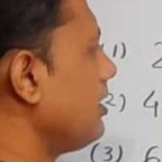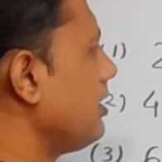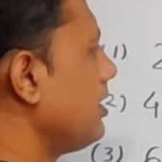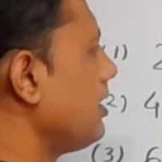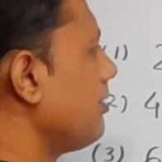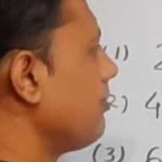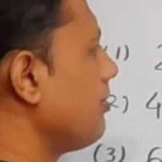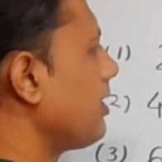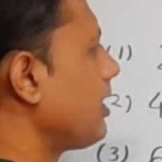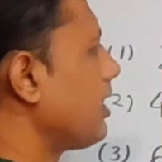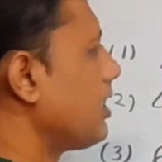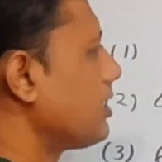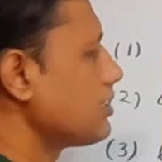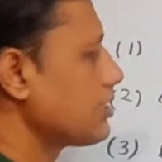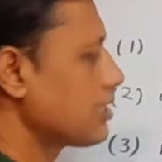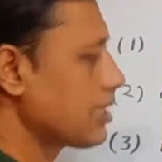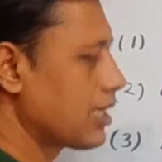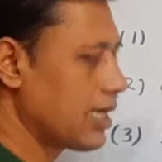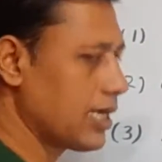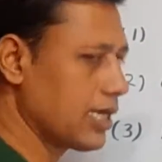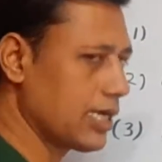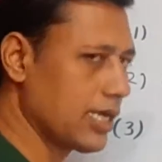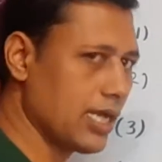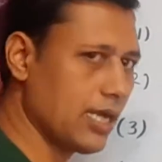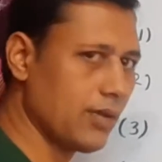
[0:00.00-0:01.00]
ये मेरा
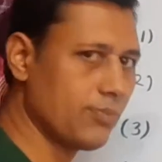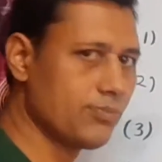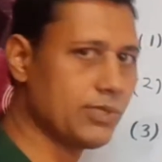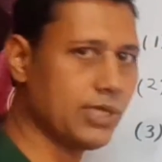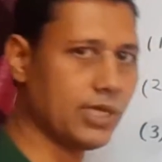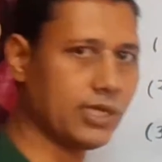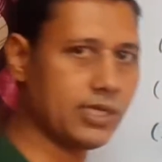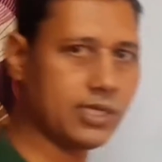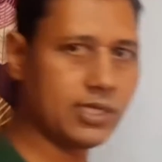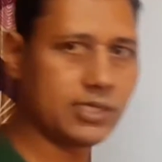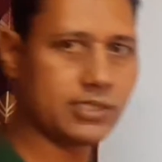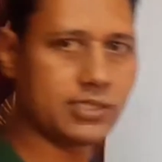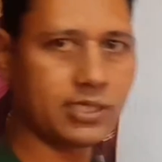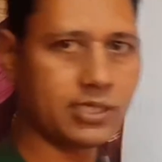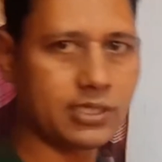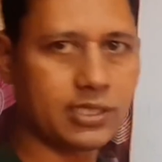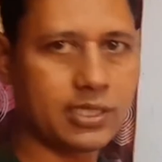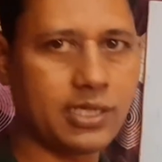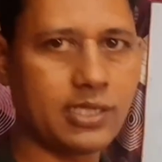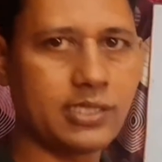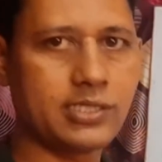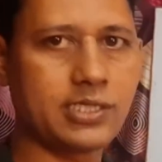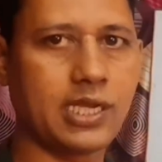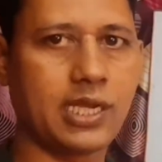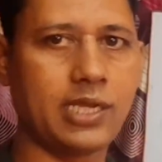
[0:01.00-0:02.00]
आंसर आ गया आप चेक कर
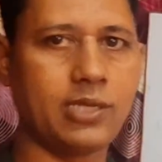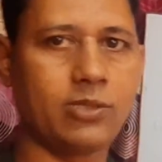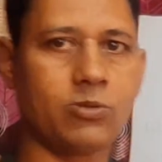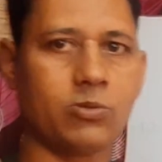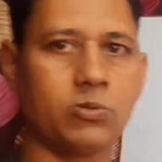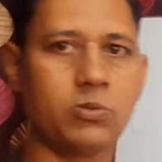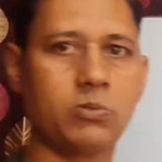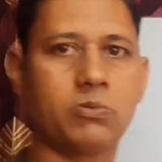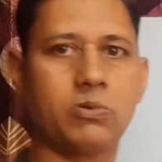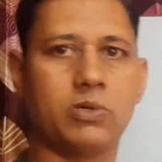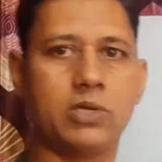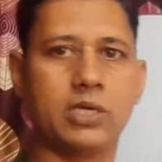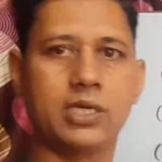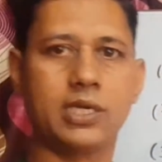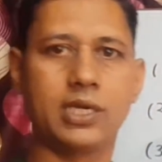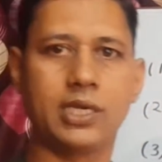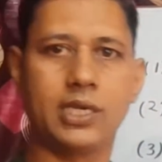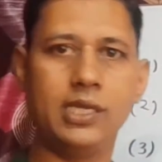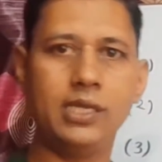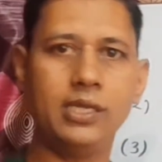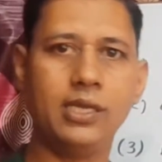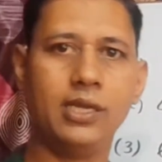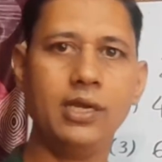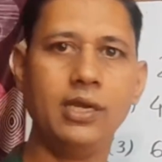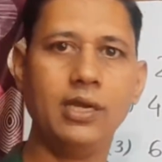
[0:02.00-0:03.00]
सकते हैं चाहे तो गुणा
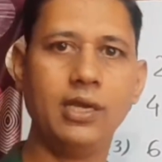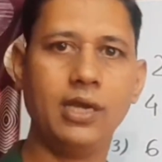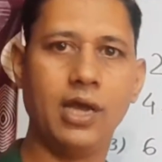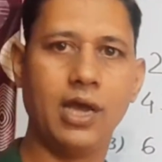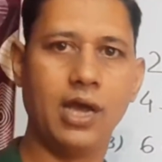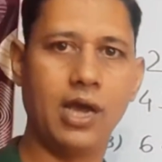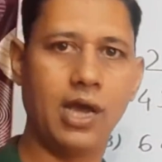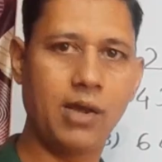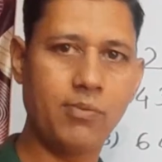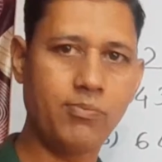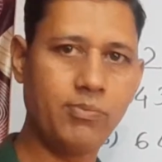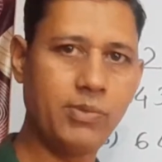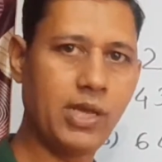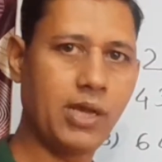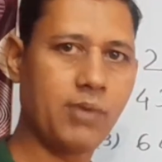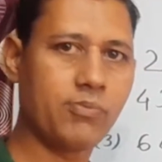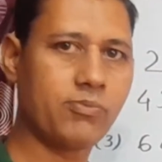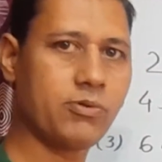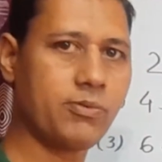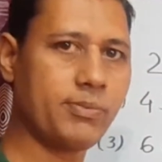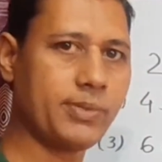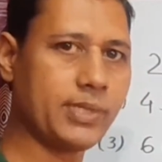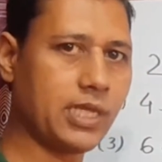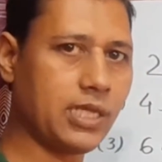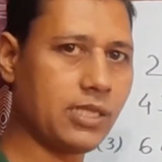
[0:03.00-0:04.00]
करके अब मैं
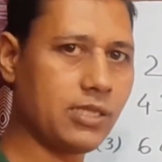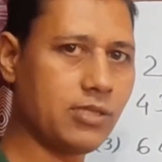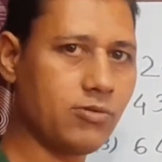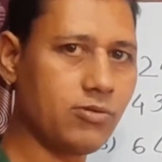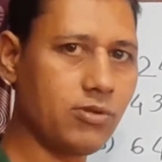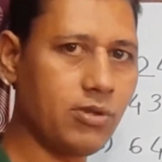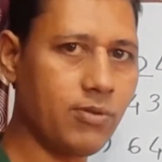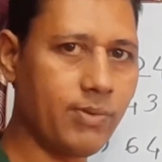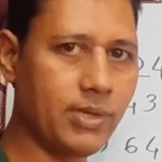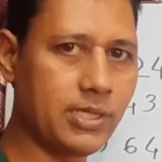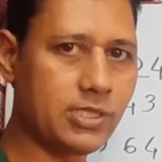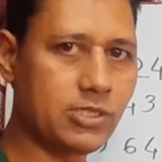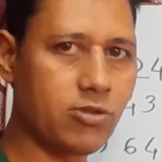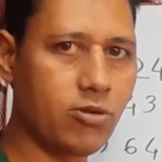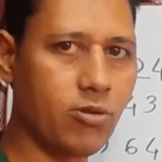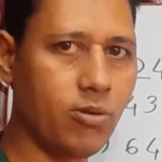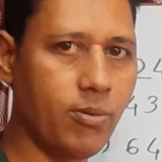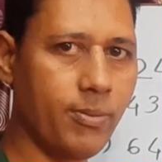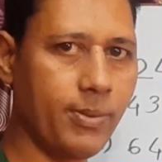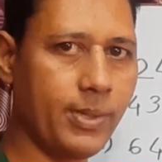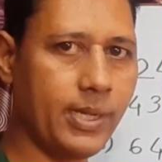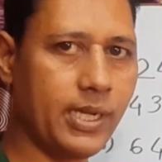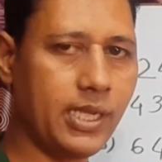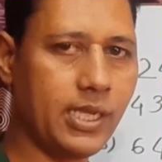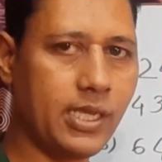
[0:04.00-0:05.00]
आपको बताता हूँ कि वास्तव
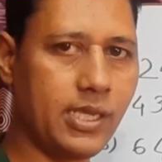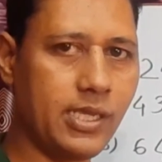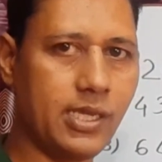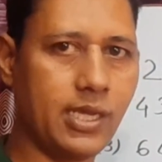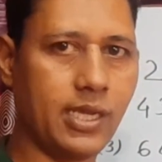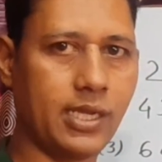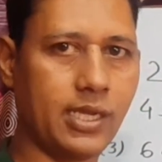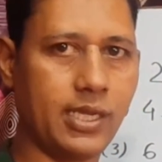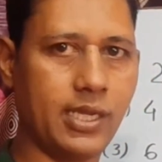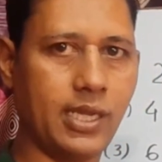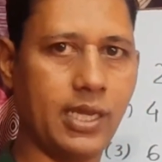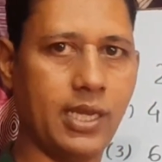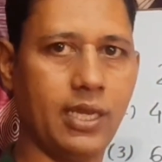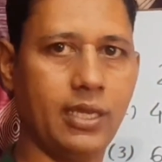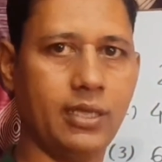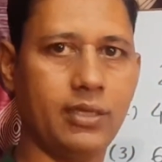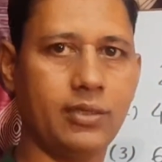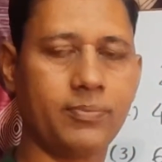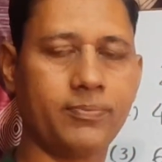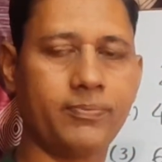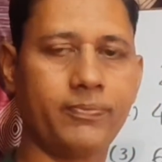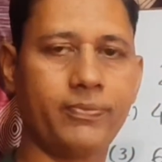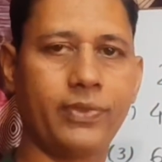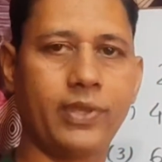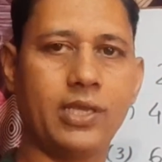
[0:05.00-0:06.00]
में मैंने किया क्या है
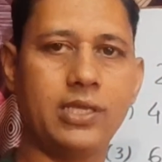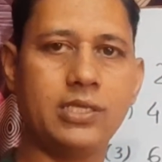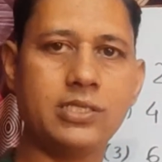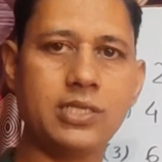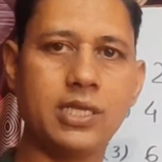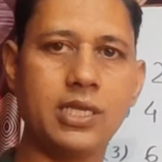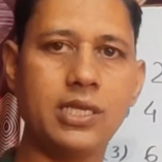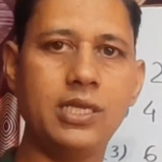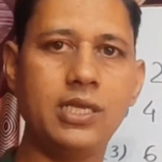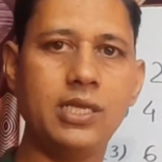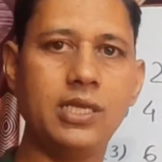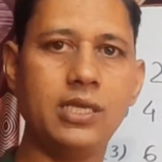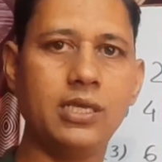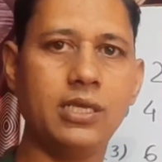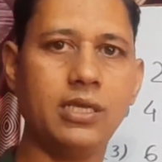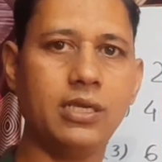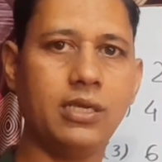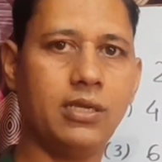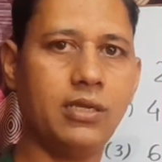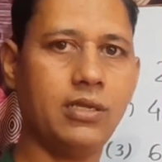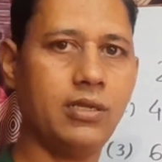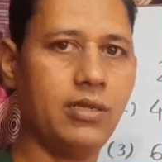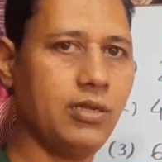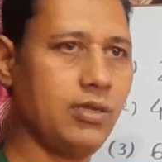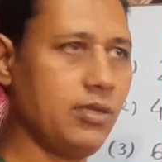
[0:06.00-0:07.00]
इसके लिए
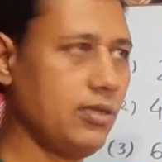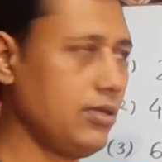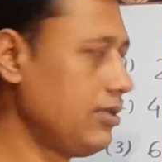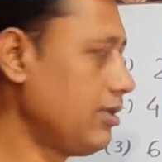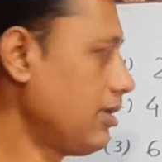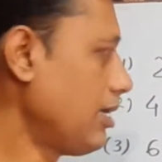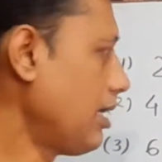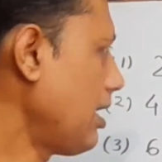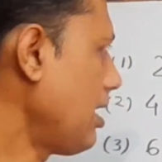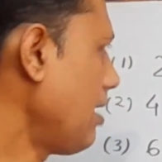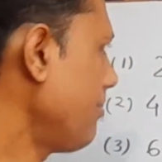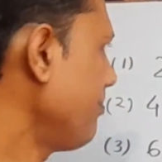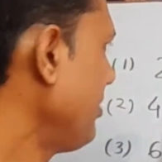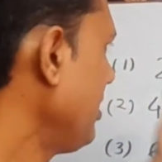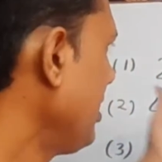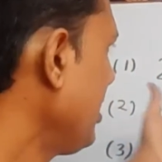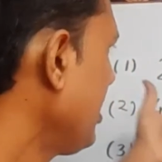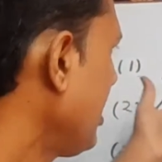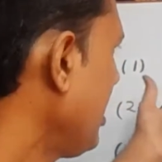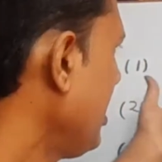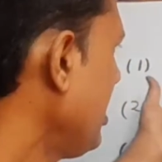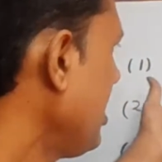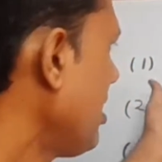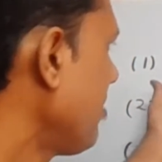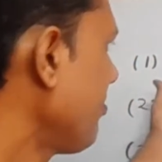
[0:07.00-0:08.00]
आप
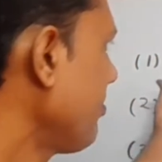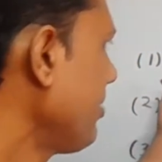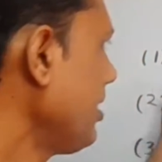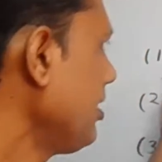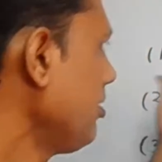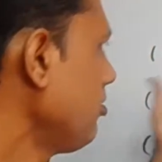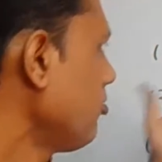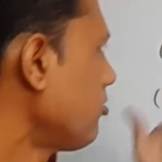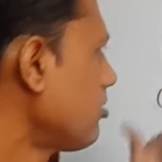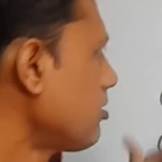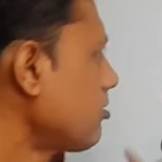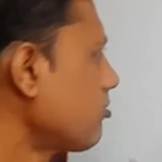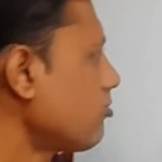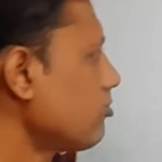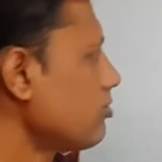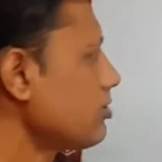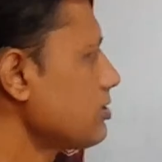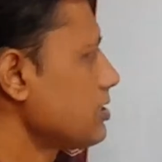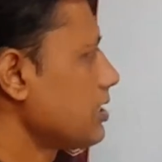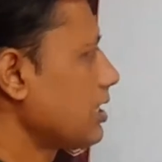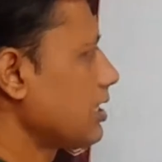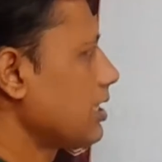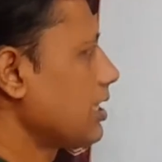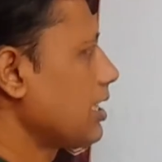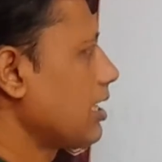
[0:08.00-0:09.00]
देख रहे हैं यहाँ पे दो अंकों
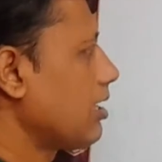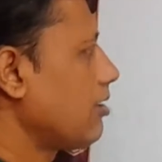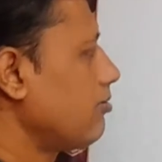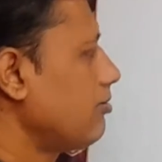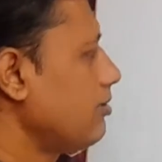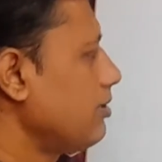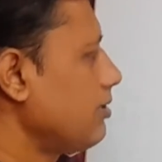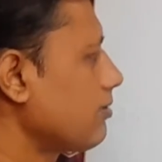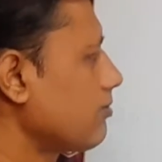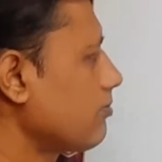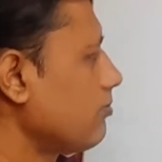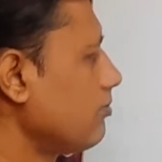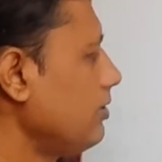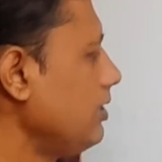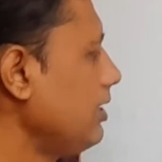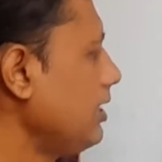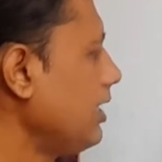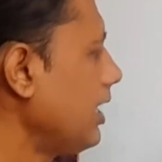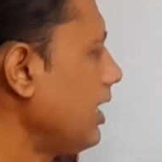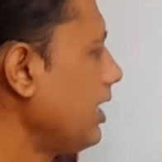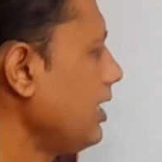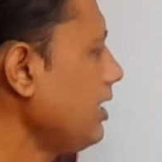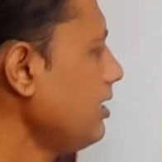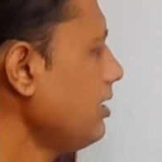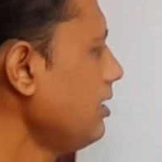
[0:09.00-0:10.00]
की संख्याओं को
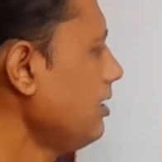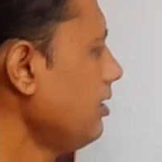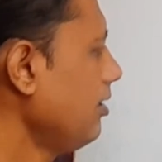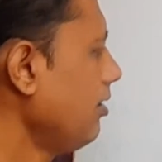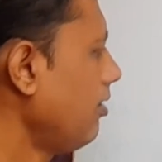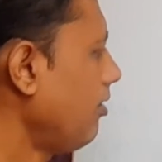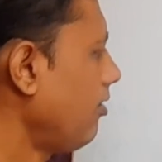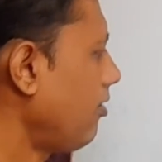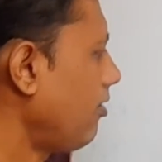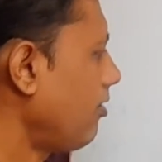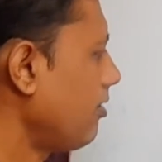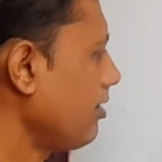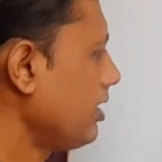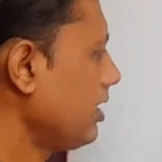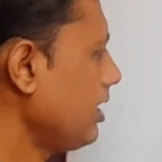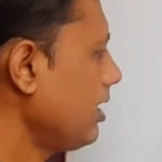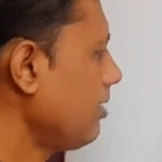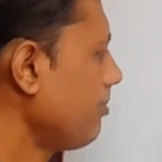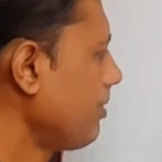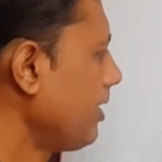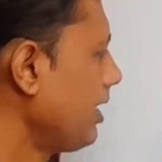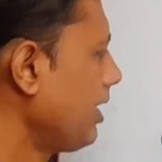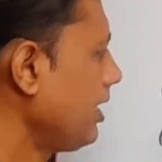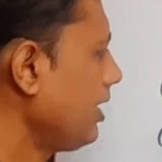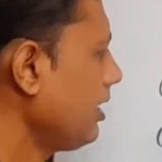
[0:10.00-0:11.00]
लिया है और
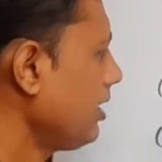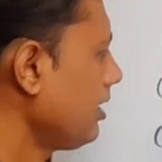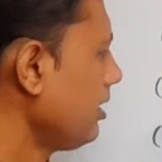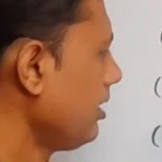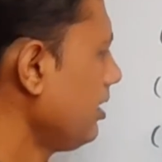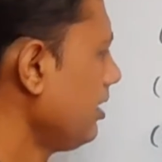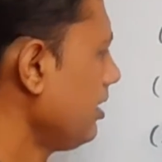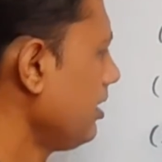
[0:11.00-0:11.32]
ये मैंने